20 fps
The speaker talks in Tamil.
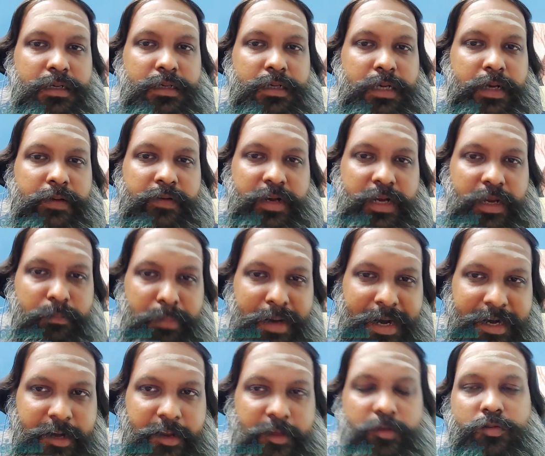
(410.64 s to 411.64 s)
ஐ வில் கம்
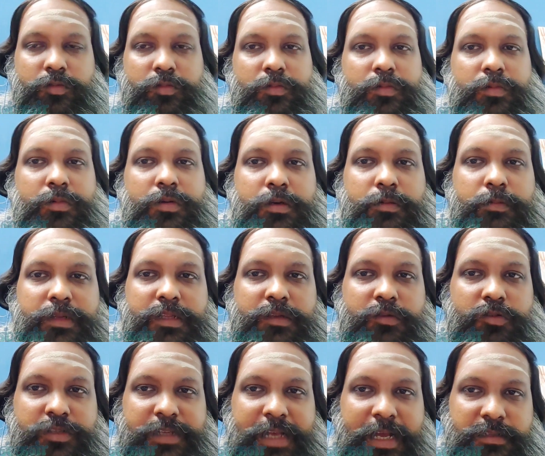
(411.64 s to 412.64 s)
பேக் டு யூ வித்
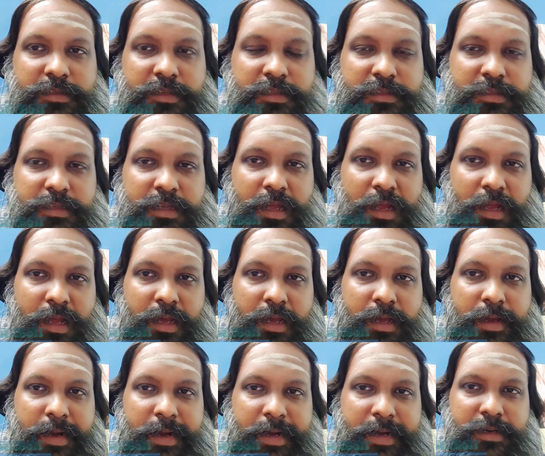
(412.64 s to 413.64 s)
தோஸ் ஆன்சர்ஸ்
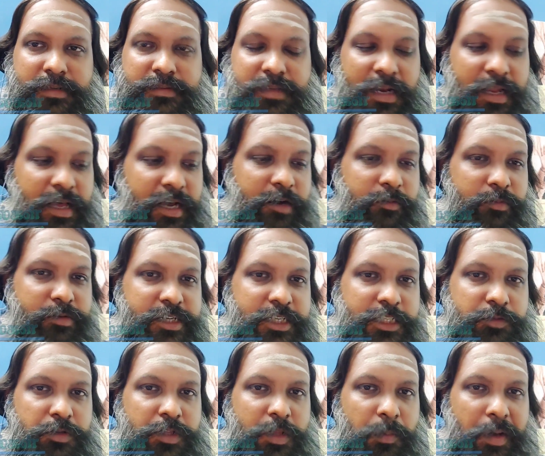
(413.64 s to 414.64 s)
அண்ட் சில
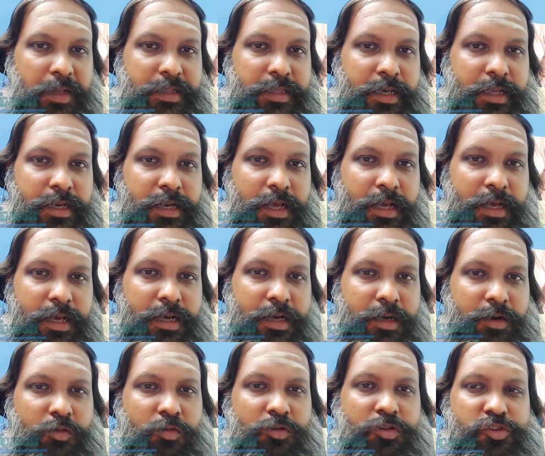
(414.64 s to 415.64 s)
கொஷின்ஸ் வந்து பார்த்தீங்கன்னா
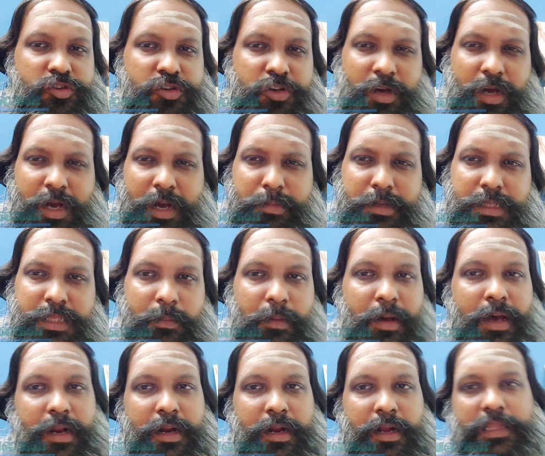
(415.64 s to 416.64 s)
கொஞ்சம்
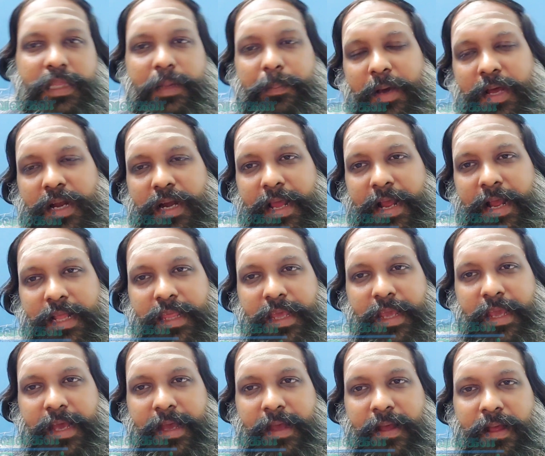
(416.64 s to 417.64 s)
அபத்தமாக இருக்குது தப்பாக
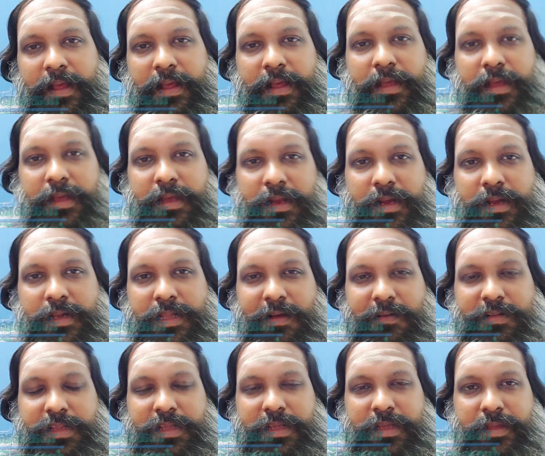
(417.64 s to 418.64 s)
நினைக்காதீங்க
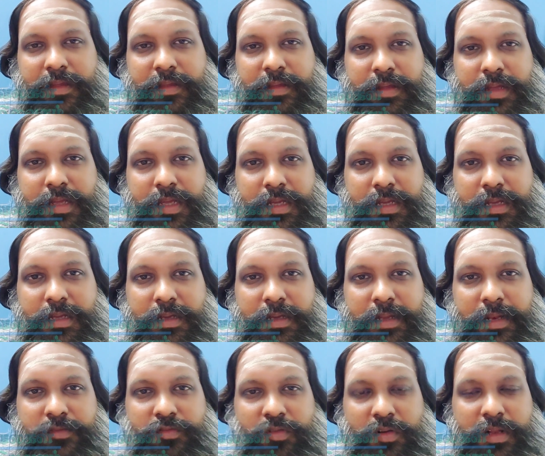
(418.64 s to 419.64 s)
அதாவது
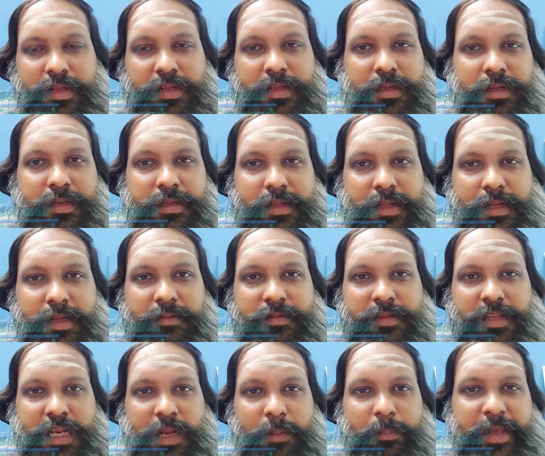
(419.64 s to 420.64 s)
என்ன சொல்கிறது இது
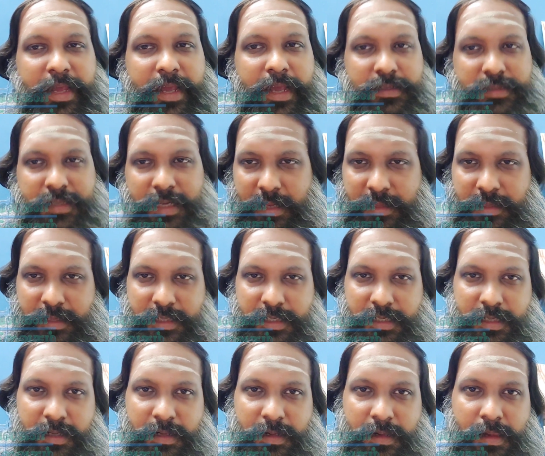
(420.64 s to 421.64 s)
வந்து நம்பிக்கை சார்ந்தது
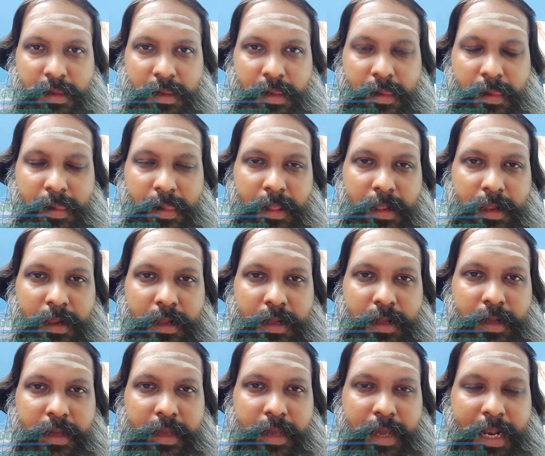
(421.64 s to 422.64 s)

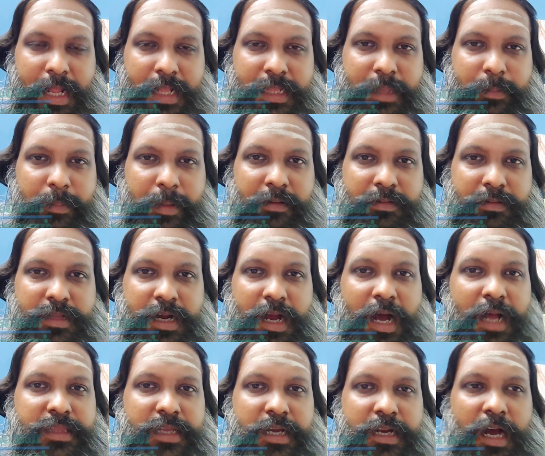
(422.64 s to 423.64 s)
எல்லாத்தையுமே வந்து
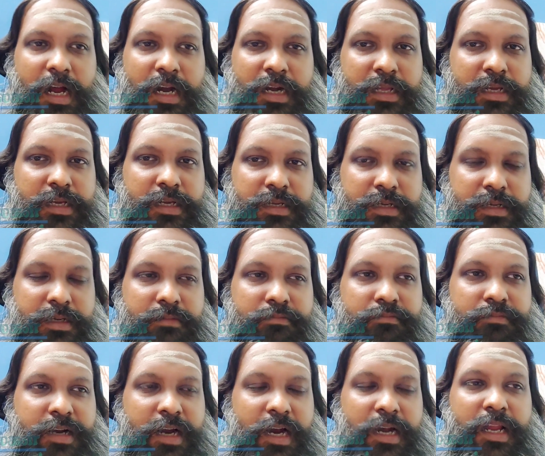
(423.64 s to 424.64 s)
காற்றை காட்டு
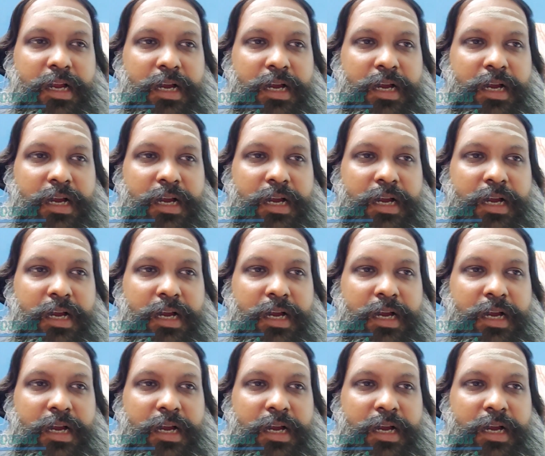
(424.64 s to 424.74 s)
கண்ணில்